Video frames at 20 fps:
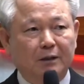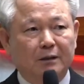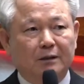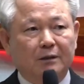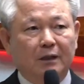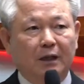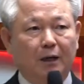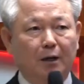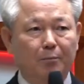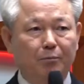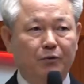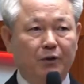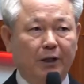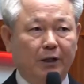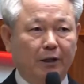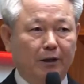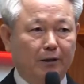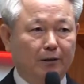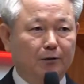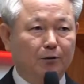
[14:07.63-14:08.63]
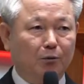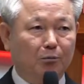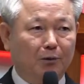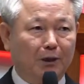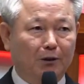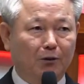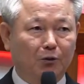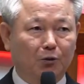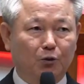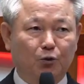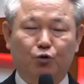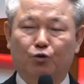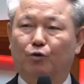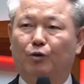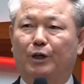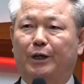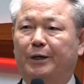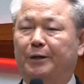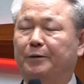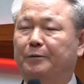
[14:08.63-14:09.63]
사람들에게 인정받는 걸
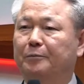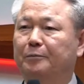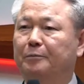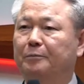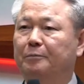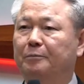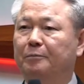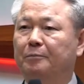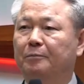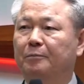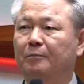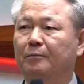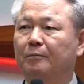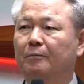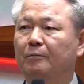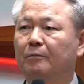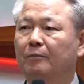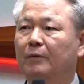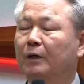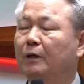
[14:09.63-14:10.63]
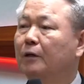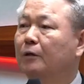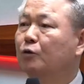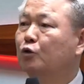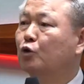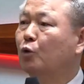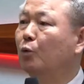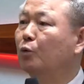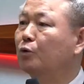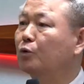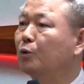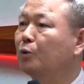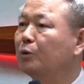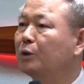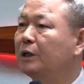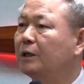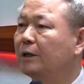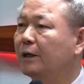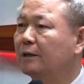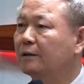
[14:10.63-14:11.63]
좋아해요.
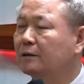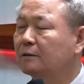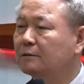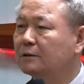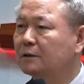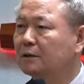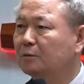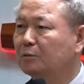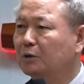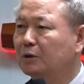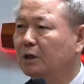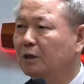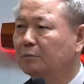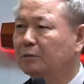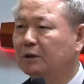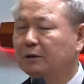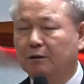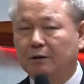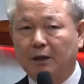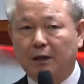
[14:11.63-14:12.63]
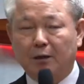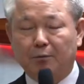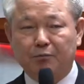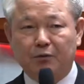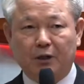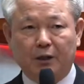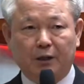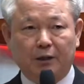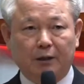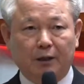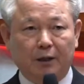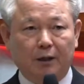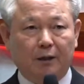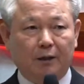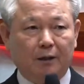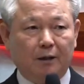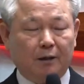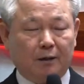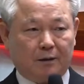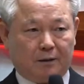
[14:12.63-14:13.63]
종교인의 특징이 뭐냐면 사람들에게
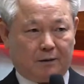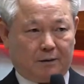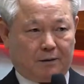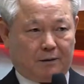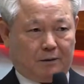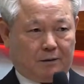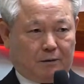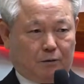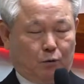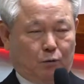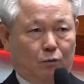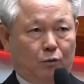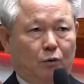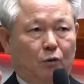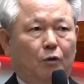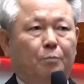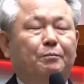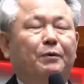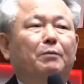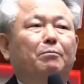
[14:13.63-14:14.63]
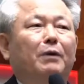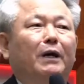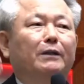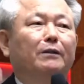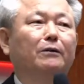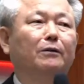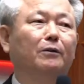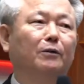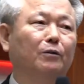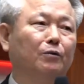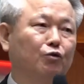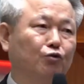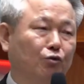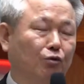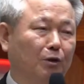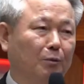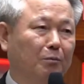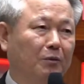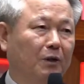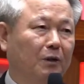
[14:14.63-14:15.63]
높임 받는 것을
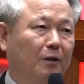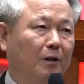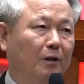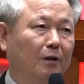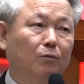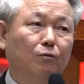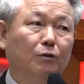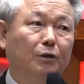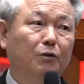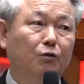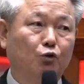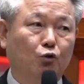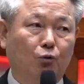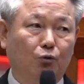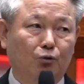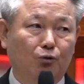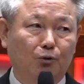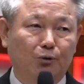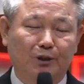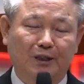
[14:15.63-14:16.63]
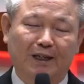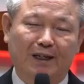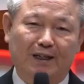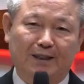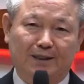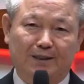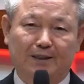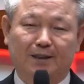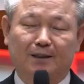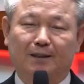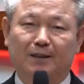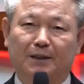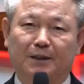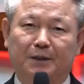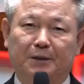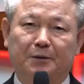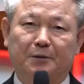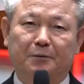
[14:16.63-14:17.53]
좋아합니다. 그럼 우리는 종교인이 아니잖아요.